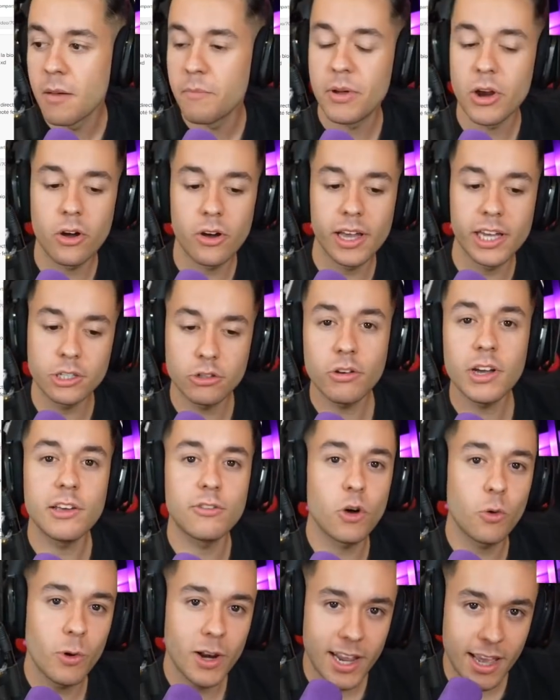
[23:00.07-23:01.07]
Pero esto que
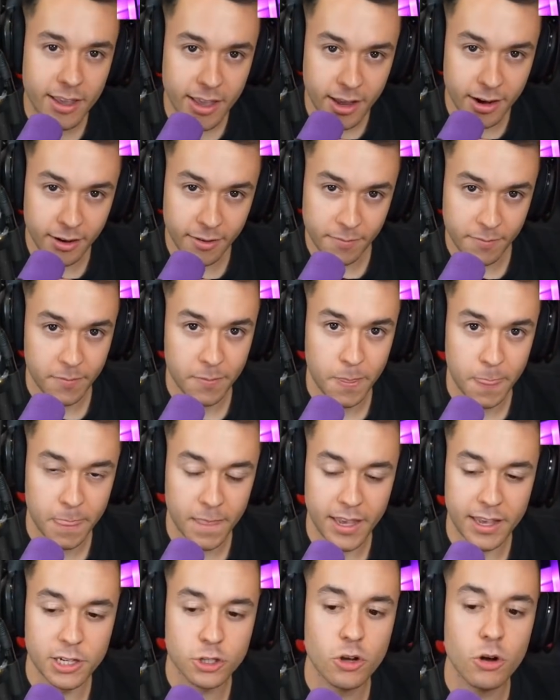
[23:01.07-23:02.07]
hizo Willy ayer
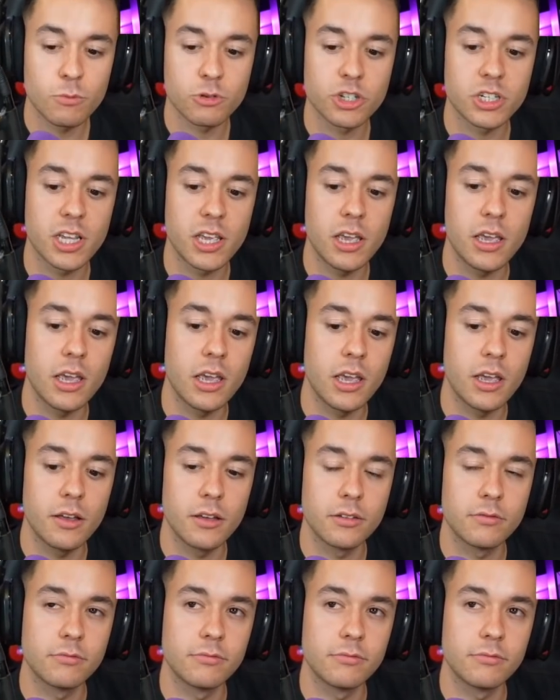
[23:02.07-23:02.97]
es como si